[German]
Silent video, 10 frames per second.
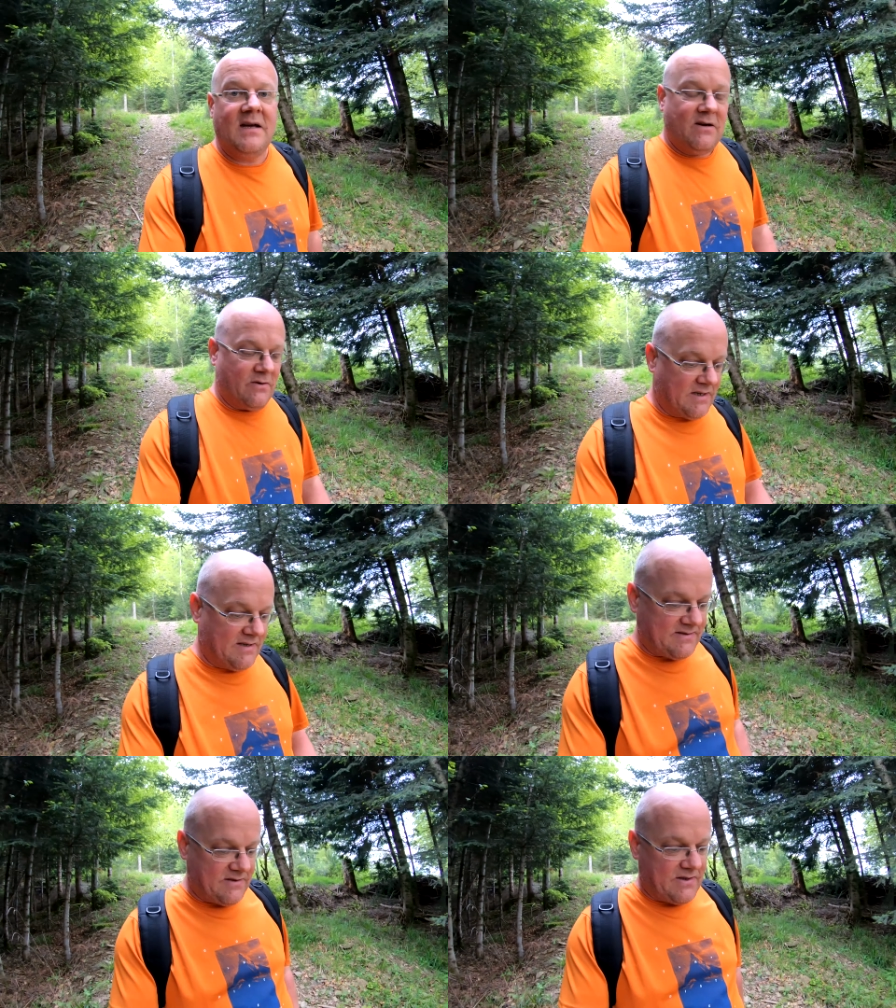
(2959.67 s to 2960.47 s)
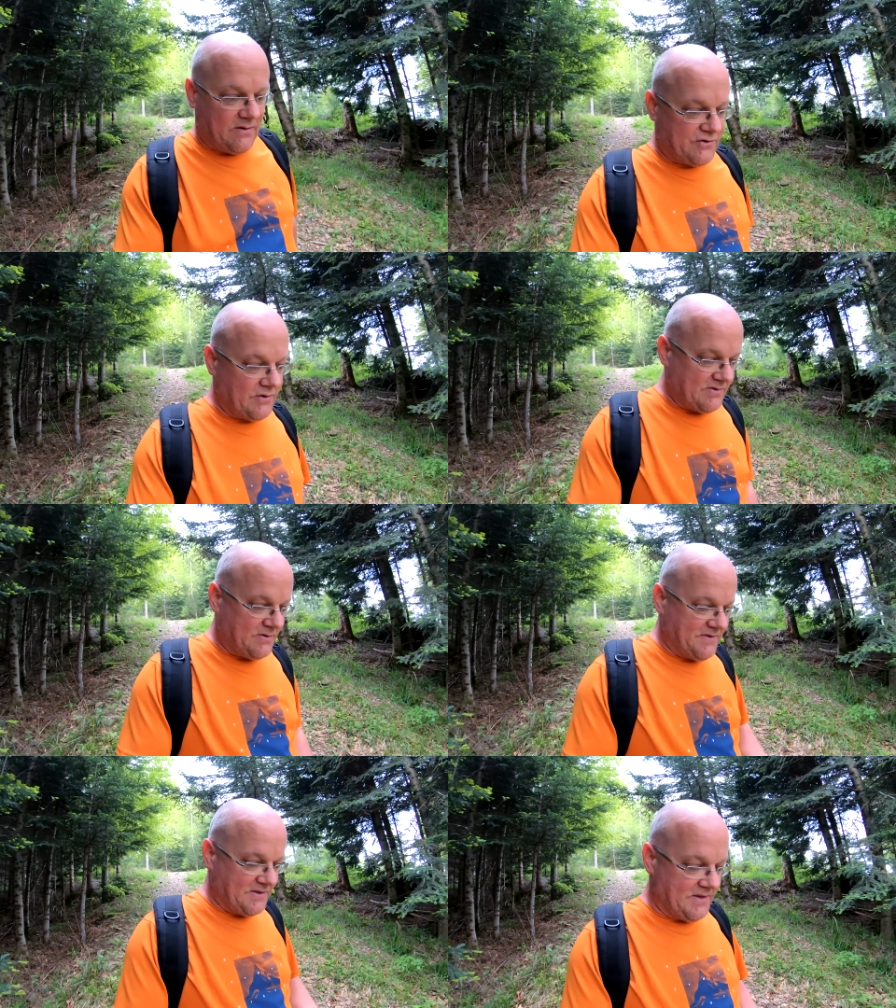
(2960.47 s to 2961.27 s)
Und dann ist es auch schon
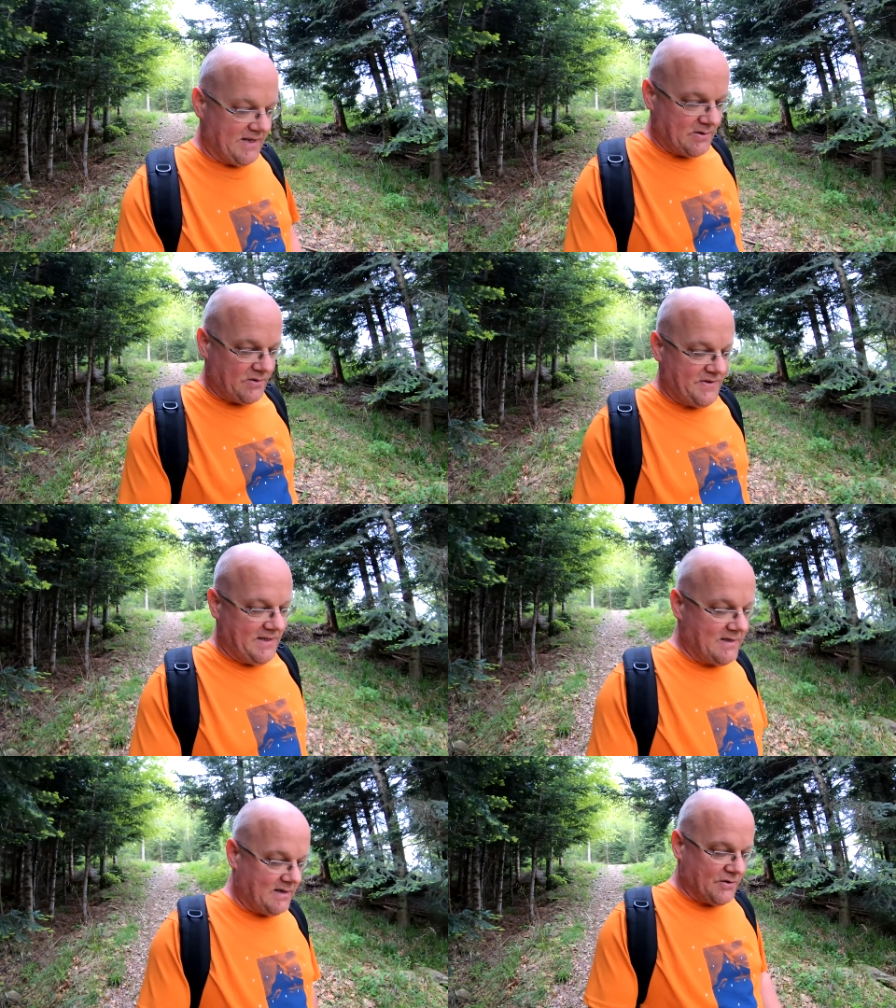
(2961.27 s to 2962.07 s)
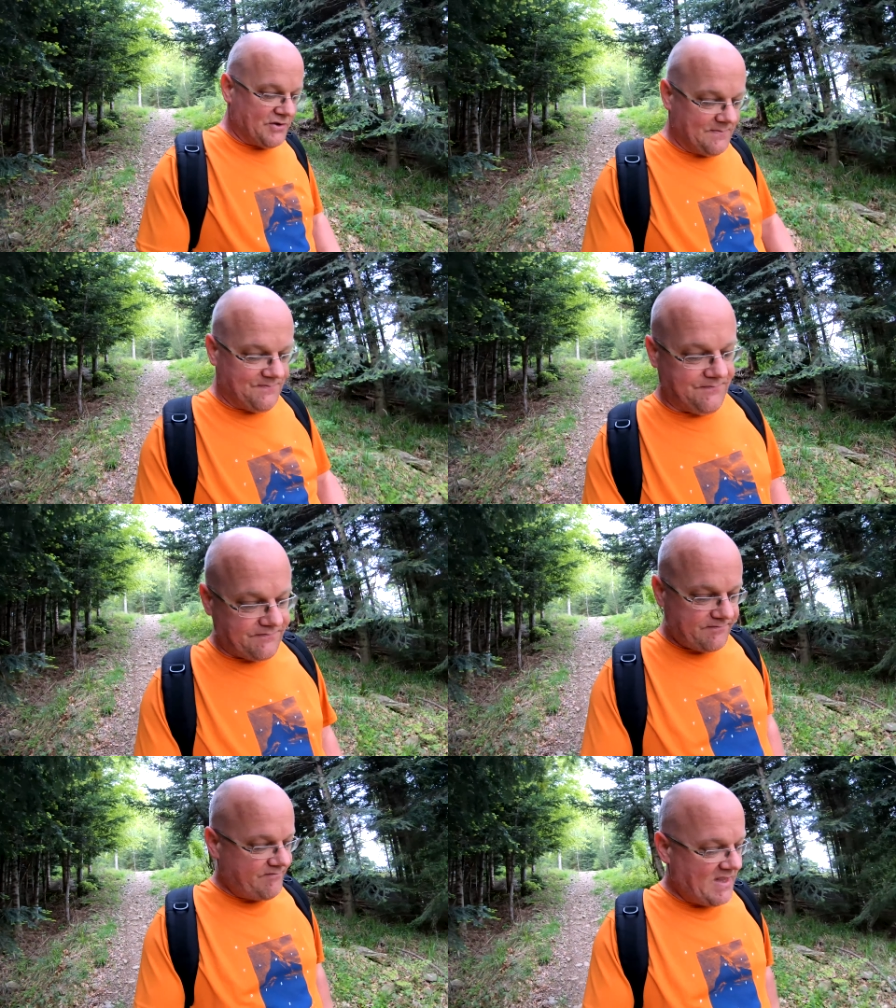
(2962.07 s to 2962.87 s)
so wie so ein Endorphinrausch,
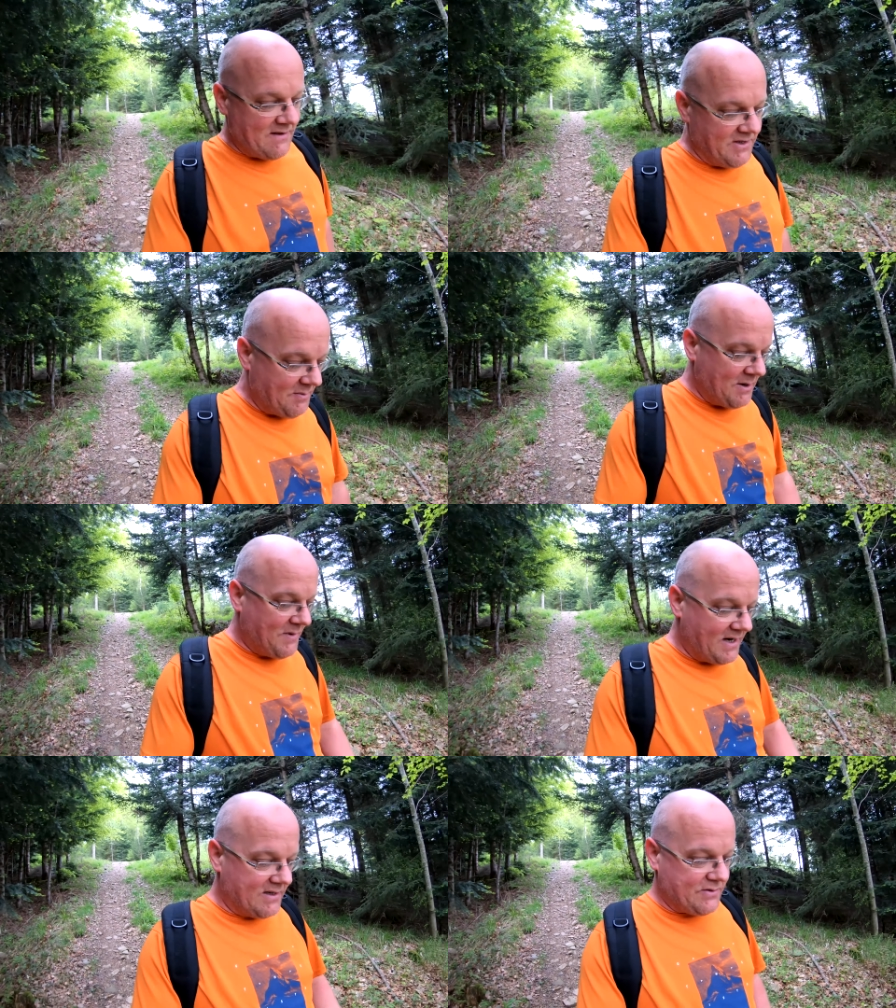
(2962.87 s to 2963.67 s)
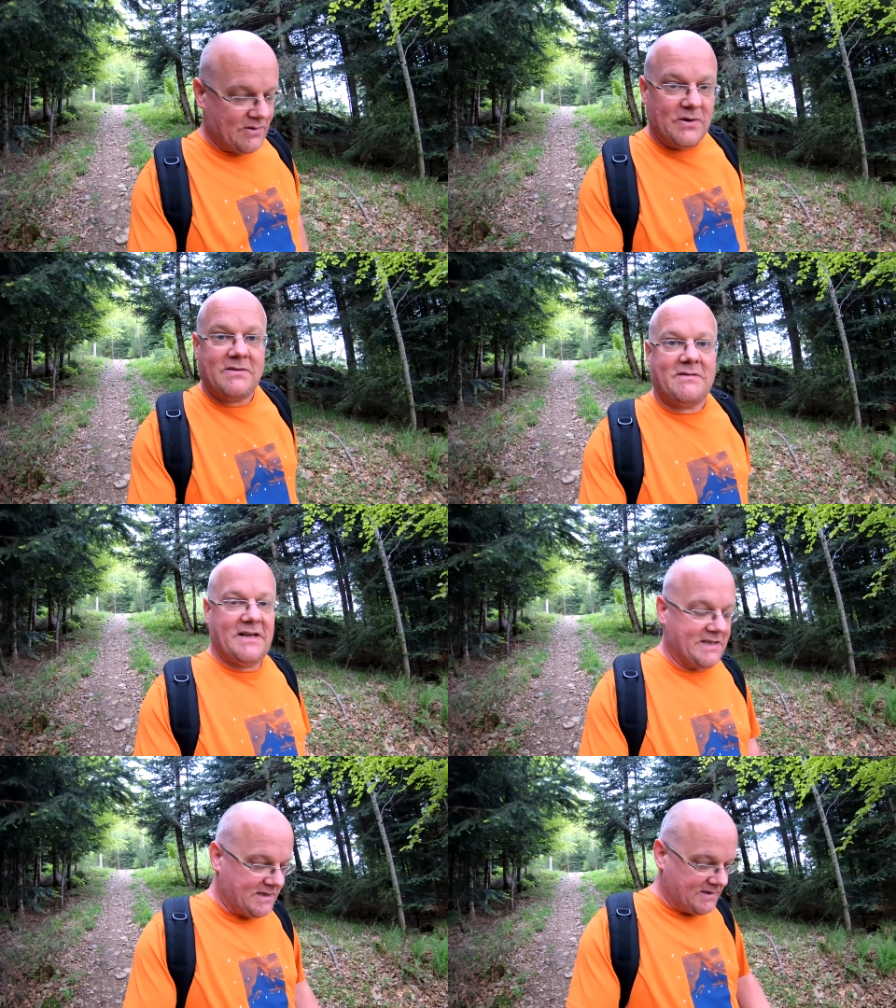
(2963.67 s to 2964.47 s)
wie beim Marathonläufer, wenn
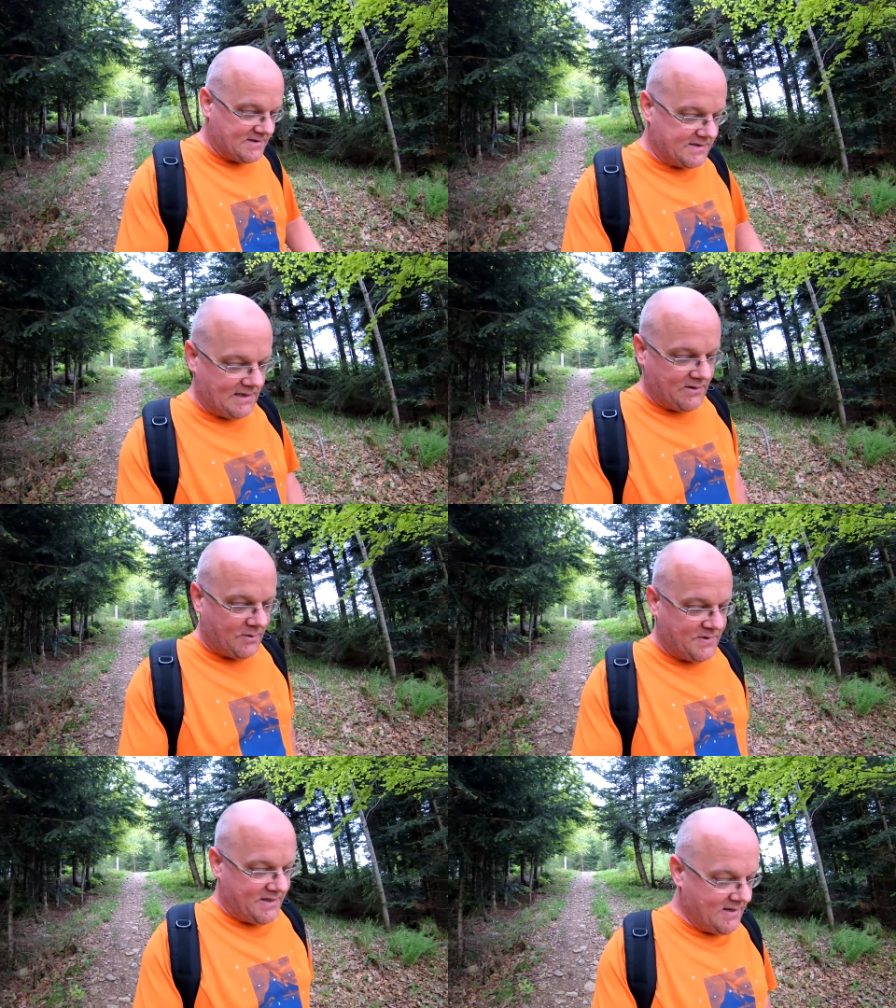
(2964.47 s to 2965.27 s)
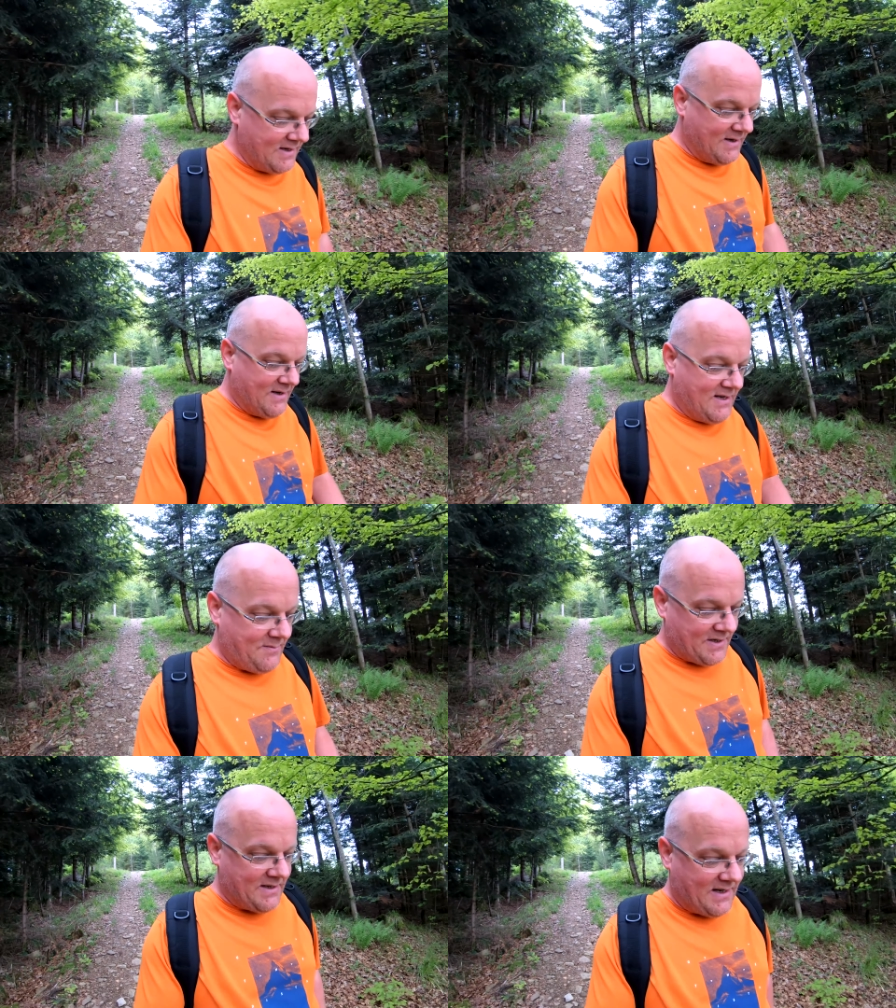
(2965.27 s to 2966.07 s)
der dann ins Ziel kommt.
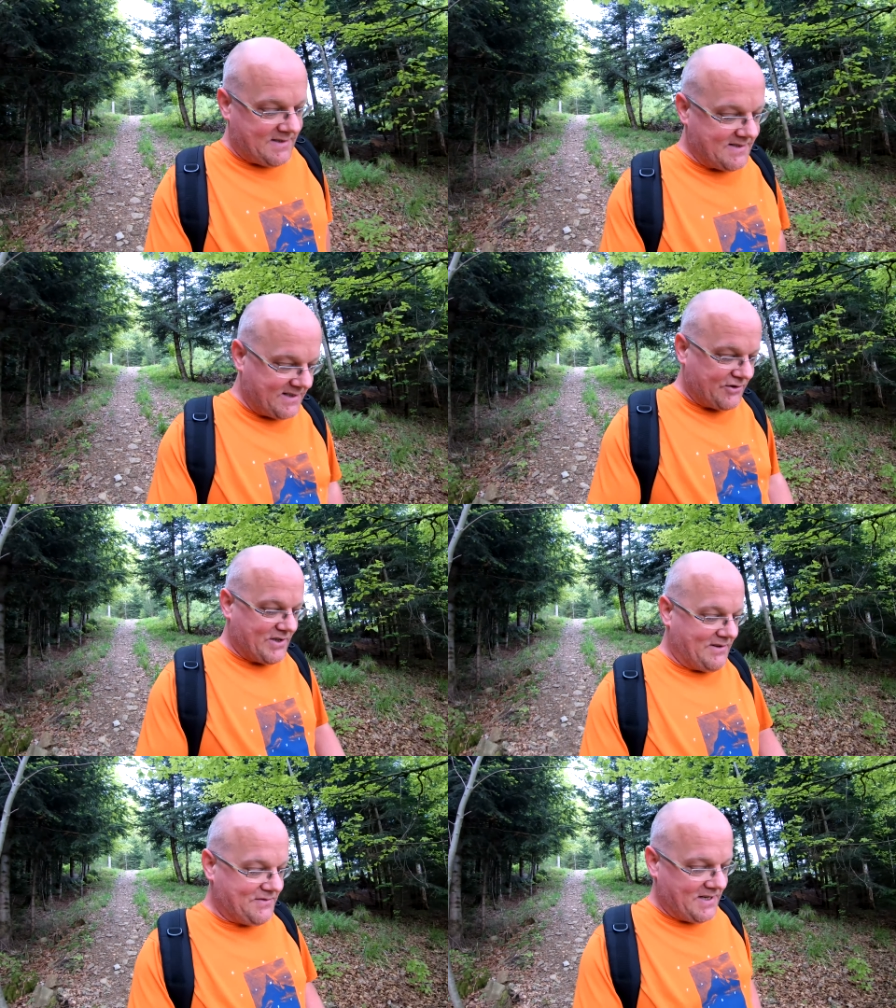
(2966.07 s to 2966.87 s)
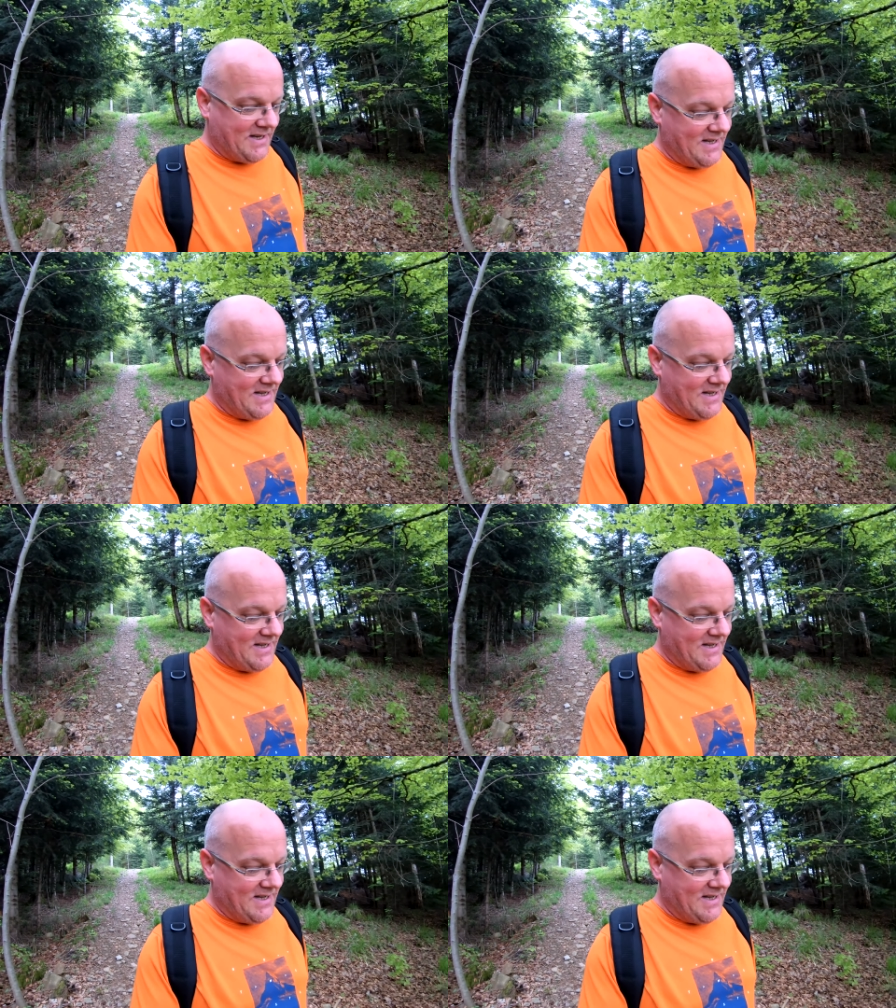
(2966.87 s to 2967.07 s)
Man hat es geschafft,